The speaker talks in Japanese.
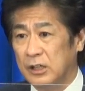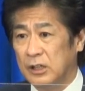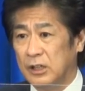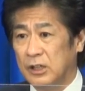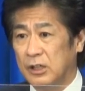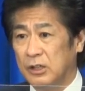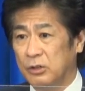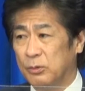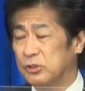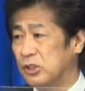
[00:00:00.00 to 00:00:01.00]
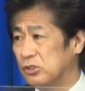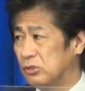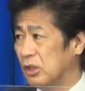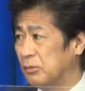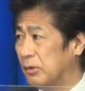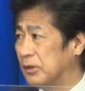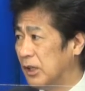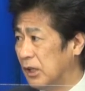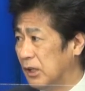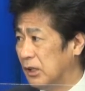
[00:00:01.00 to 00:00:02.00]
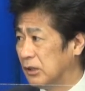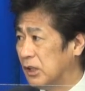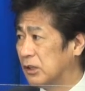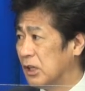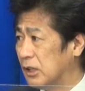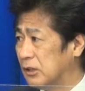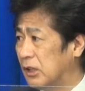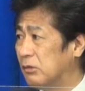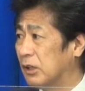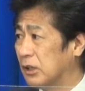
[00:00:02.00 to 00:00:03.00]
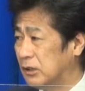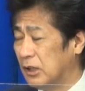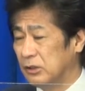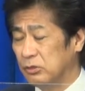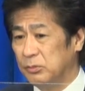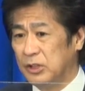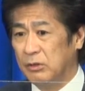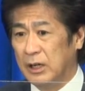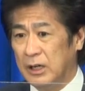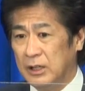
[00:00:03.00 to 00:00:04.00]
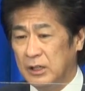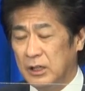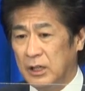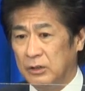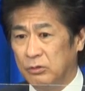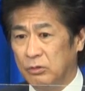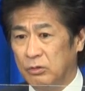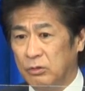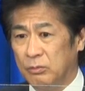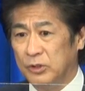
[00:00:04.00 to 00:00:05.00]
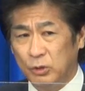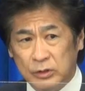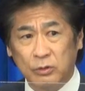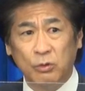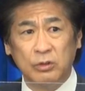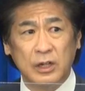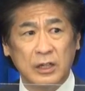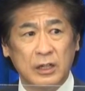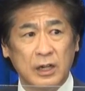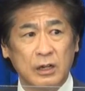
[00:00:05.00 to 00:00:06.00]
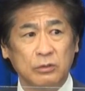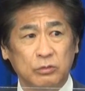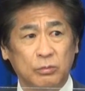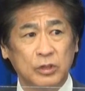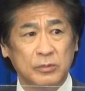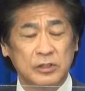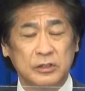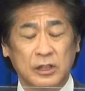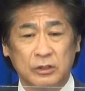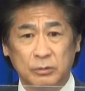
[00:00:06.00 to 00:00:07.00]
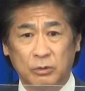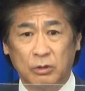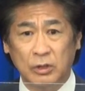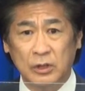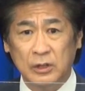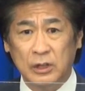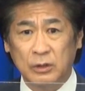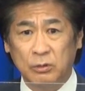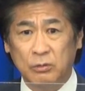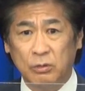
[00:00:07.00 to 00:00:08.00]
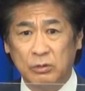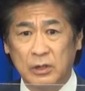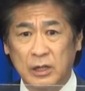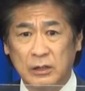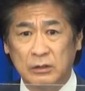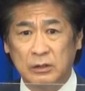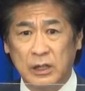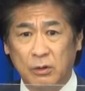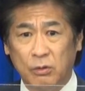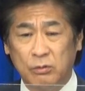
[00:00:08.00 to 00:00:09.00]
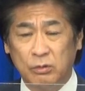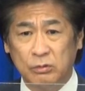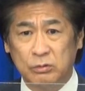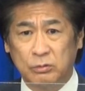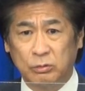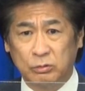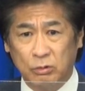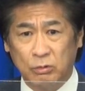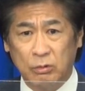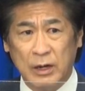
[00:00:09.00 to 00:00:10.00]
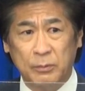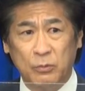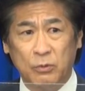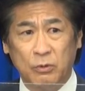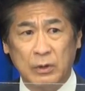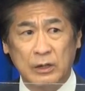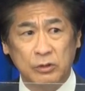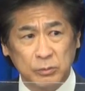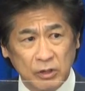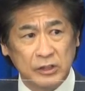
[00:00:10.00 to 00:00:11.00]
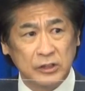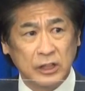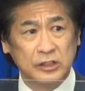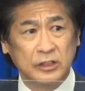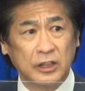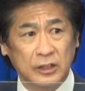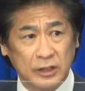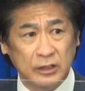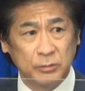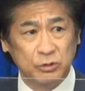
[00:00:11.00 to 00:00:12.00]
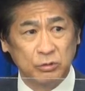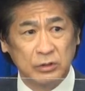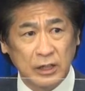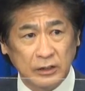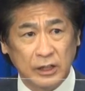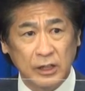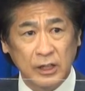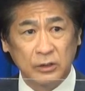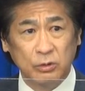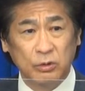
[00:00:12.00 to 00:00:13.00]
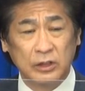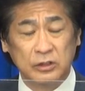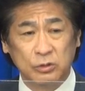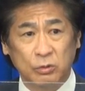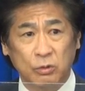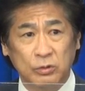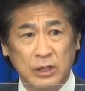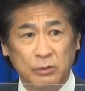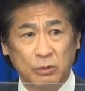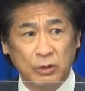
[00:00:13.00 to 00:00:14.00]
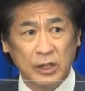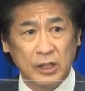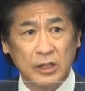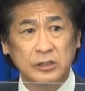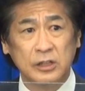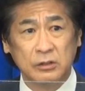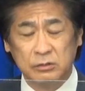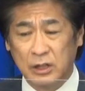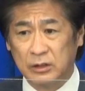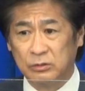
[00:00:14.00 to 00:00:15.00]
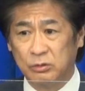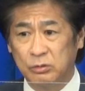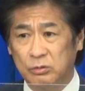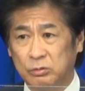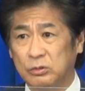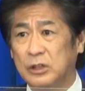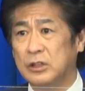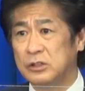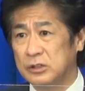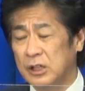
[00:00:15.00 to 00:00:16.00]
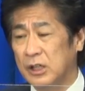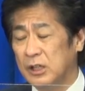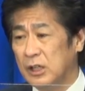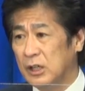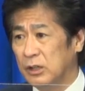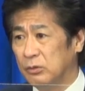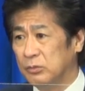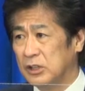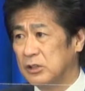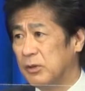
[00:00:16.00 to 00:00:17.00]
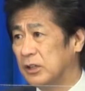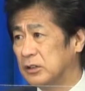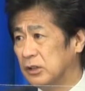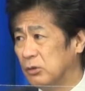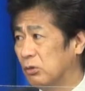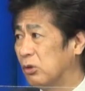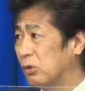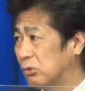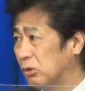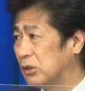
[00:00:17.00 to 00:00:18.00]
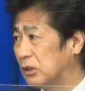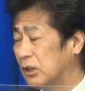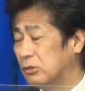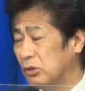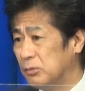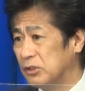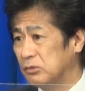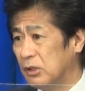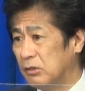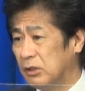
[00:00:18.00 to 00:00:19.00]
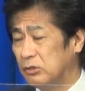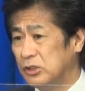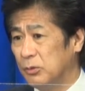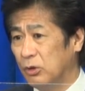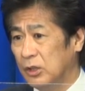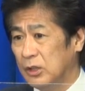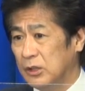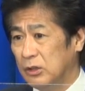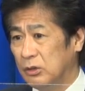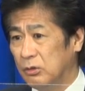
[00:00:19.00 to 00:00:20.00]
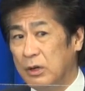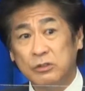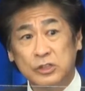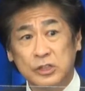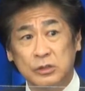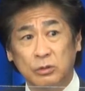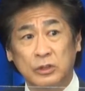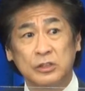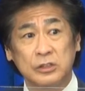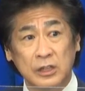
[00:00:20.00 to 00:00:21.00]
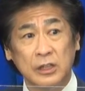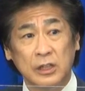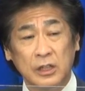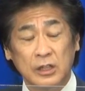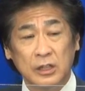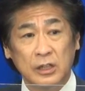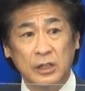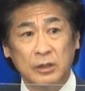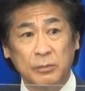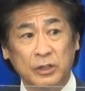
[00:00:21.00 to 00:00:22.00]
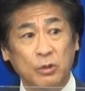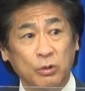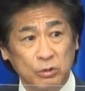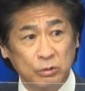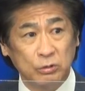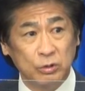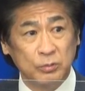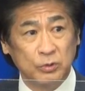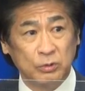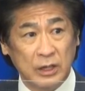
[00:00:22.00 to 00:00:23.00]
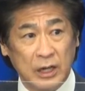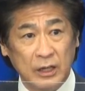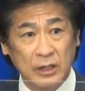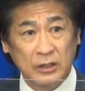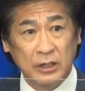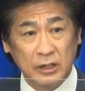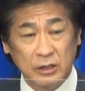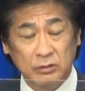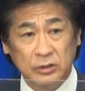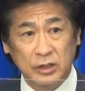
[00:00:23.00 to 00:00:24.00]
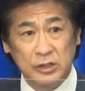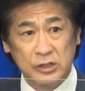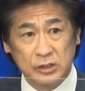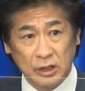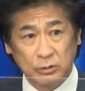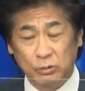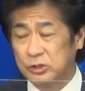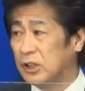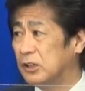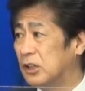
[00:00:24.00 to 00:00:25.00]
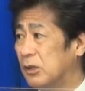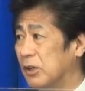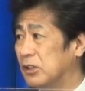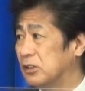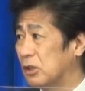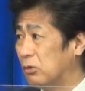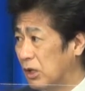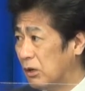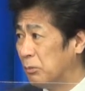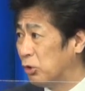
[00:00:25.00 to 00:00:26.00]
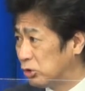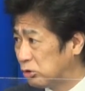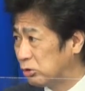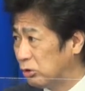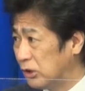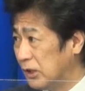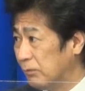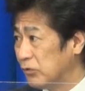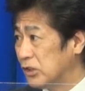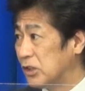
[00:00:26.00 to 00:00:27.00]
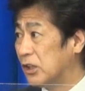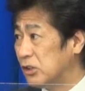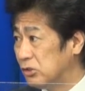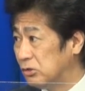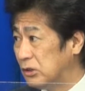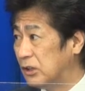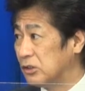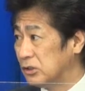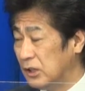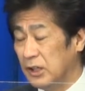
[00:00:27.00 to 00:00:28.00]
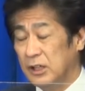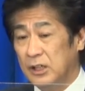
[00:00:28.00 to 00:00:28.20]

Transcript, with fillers: えー、予防接種というのは今まで経験がないわけでそういう意味ではあのいろんな混乱があると思いますけれどもあの混乱が起こることはもうある意味は致し方がないでもその中でどうやってその混乱を減らしていくかということでですねあの皆様方にご協力をいただいております我々としてもワクチンのですね、えー、まあ、供給というものが計画的にしっかりとお伝えできればいいんですがこれはご承知の通り世界中でですね